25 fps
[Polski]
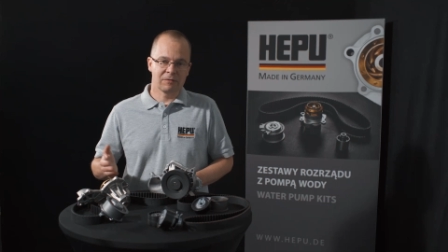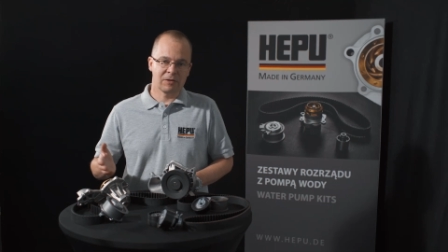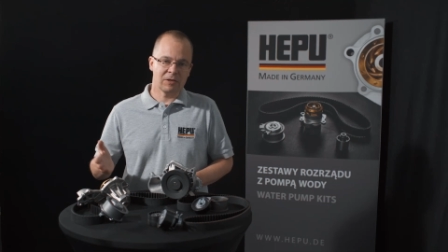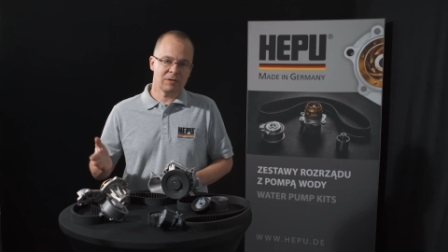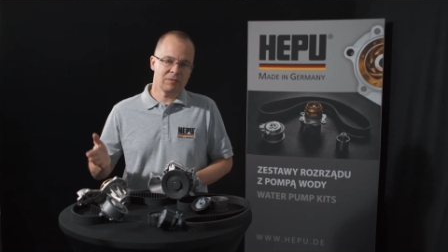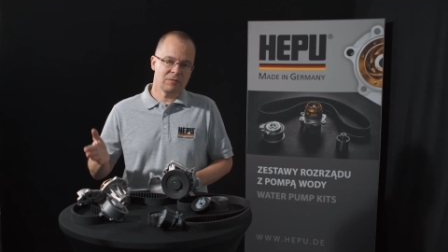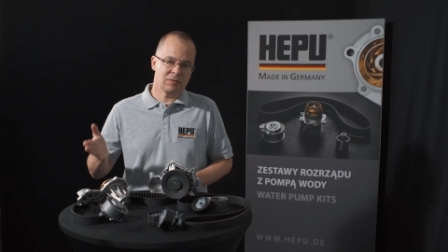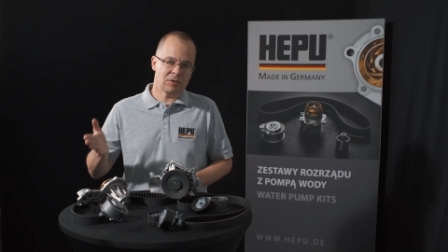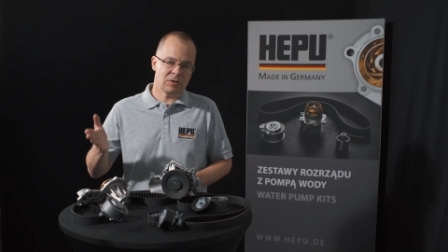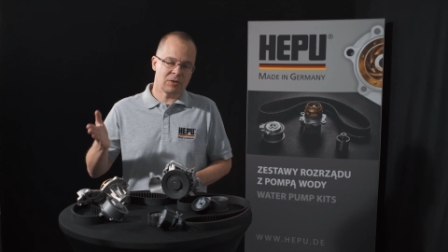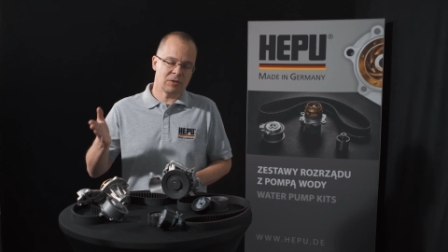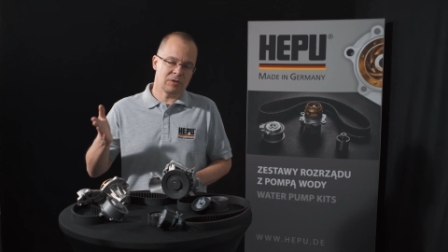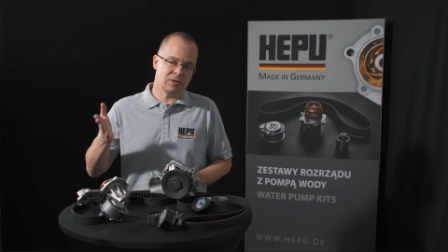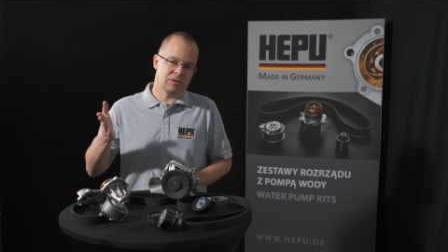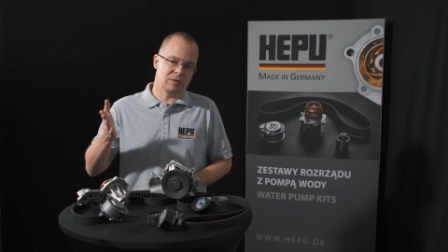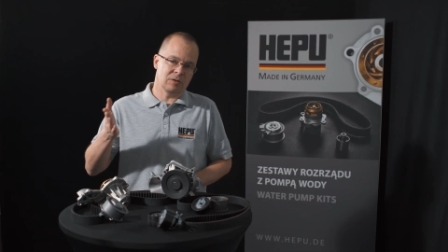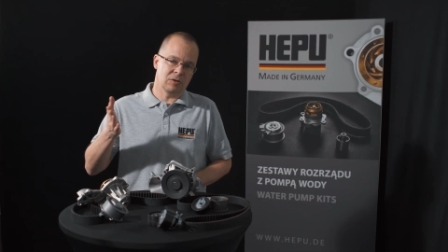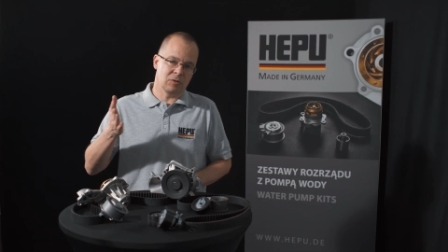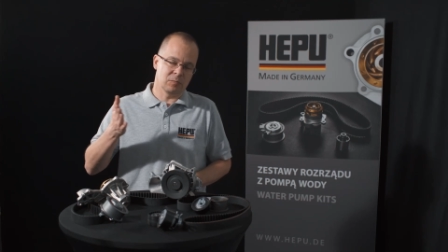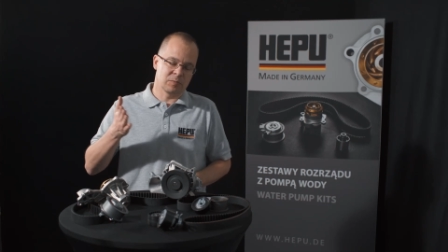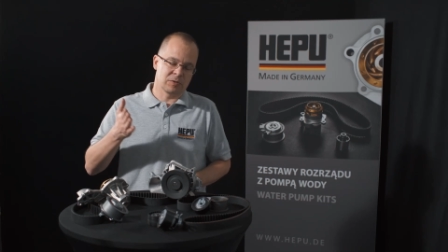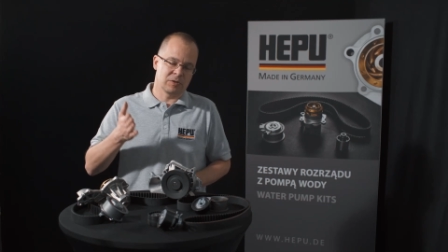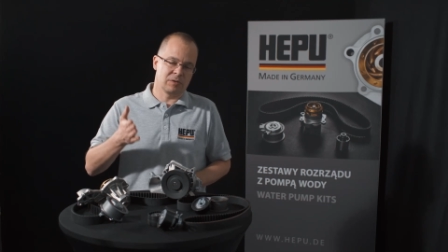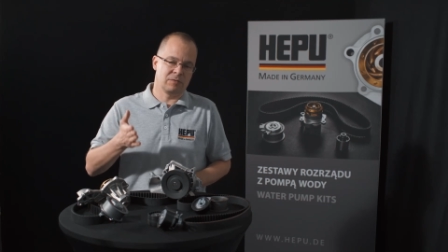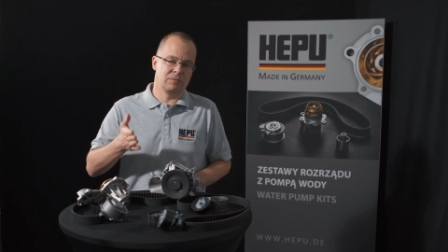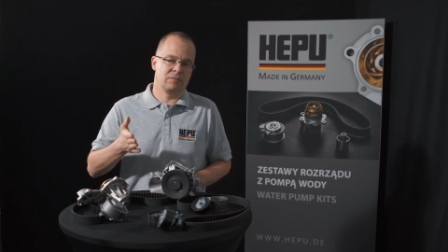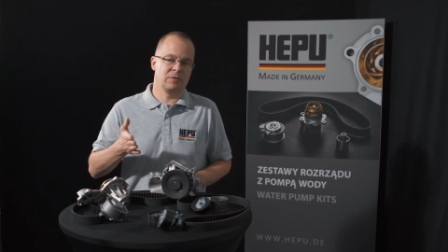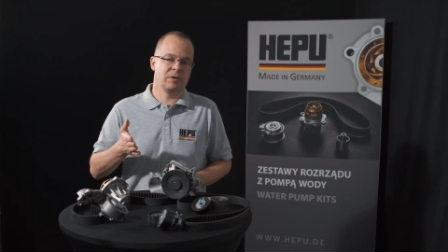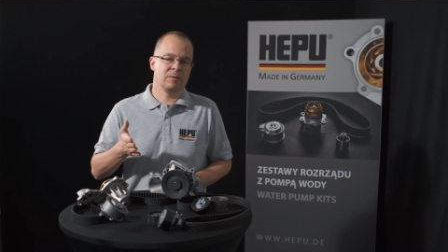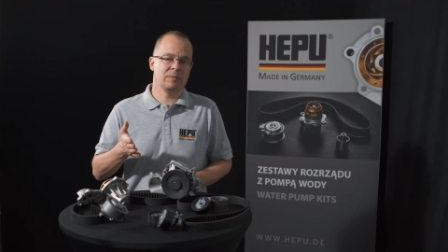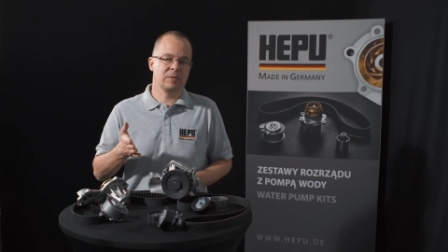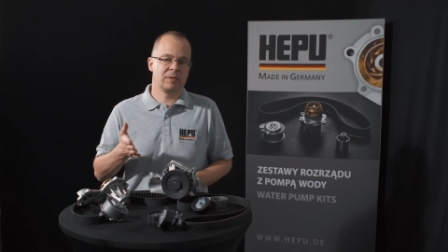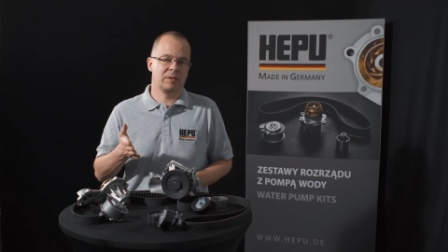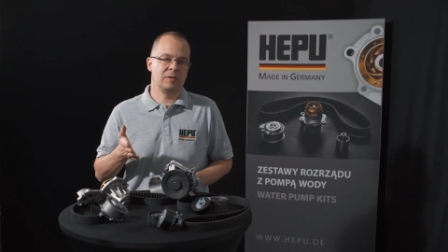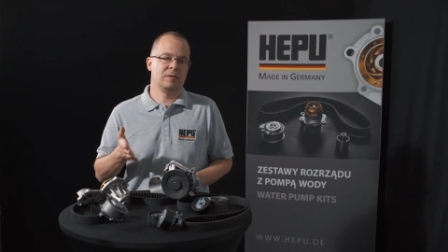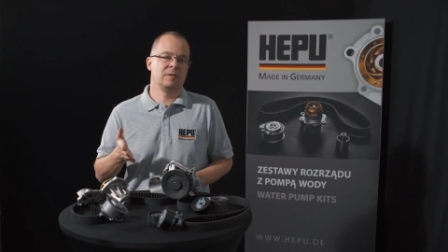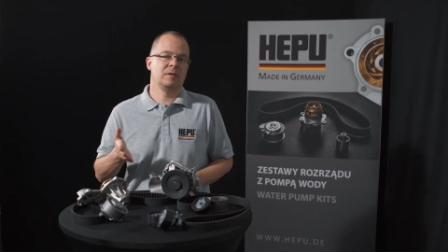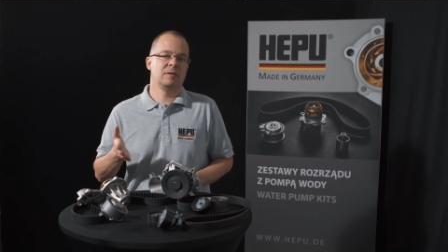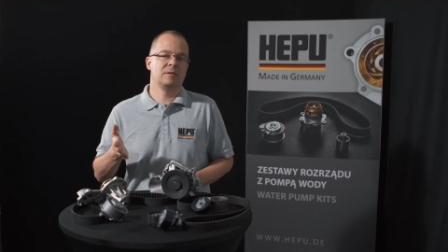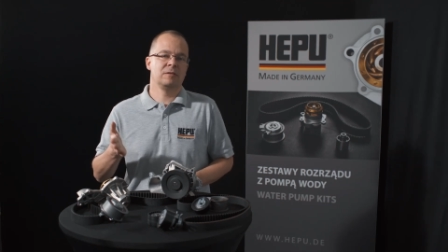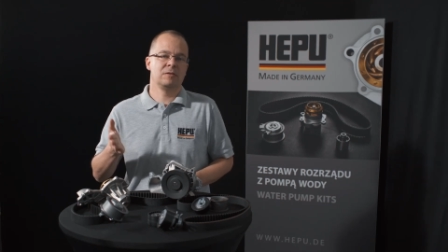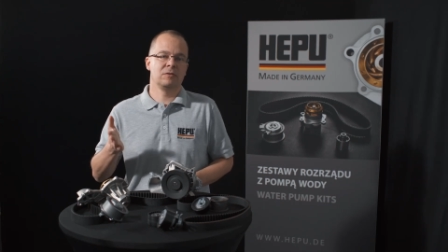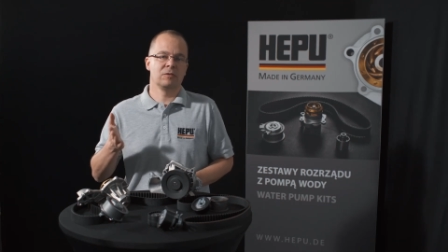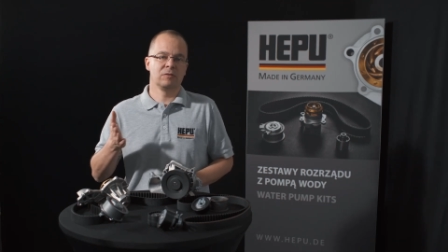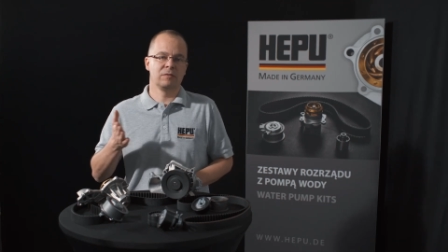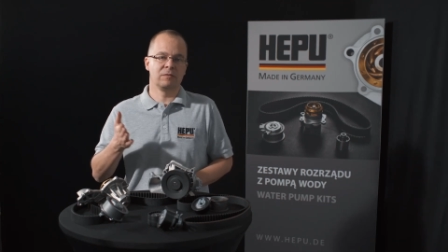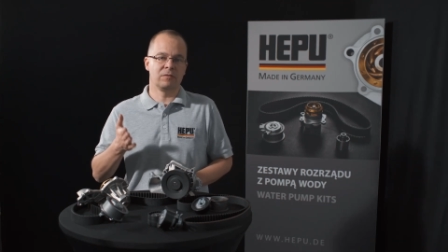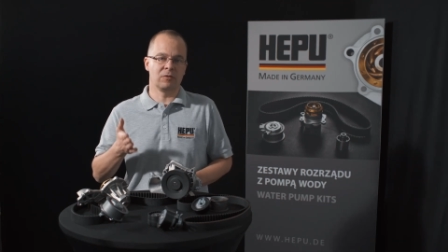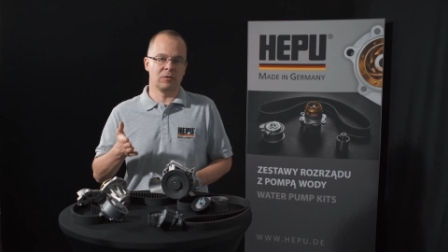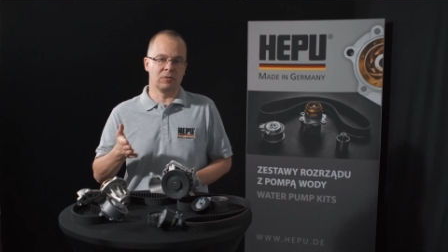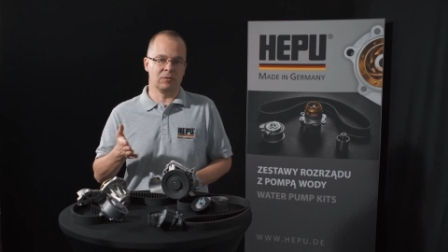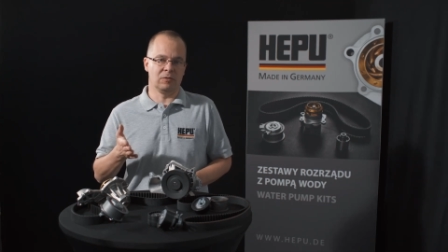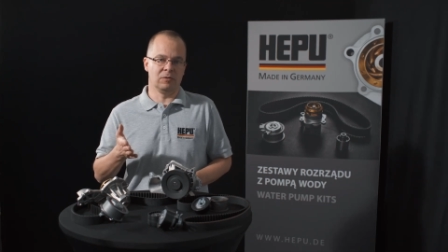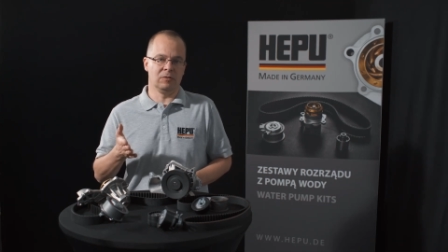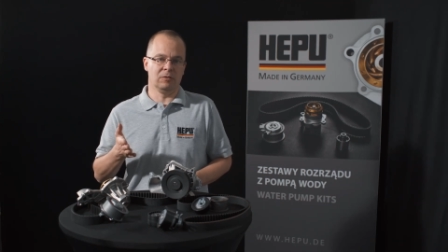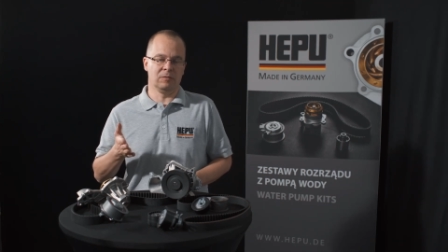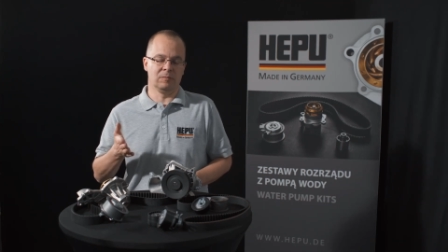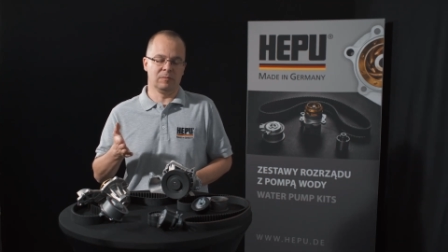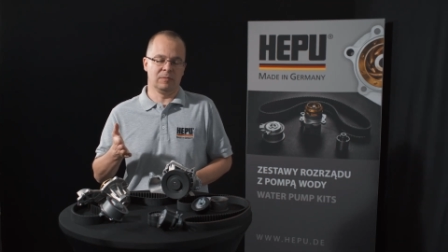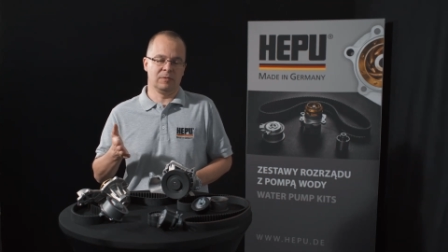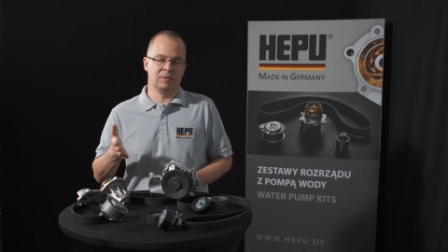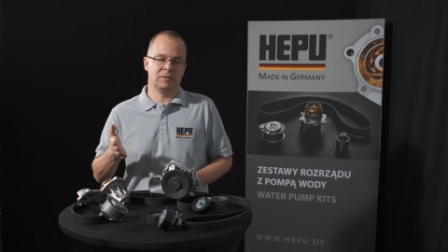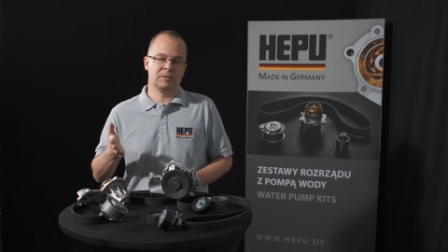W tej chwili obserwujemy tendencję odwrotną.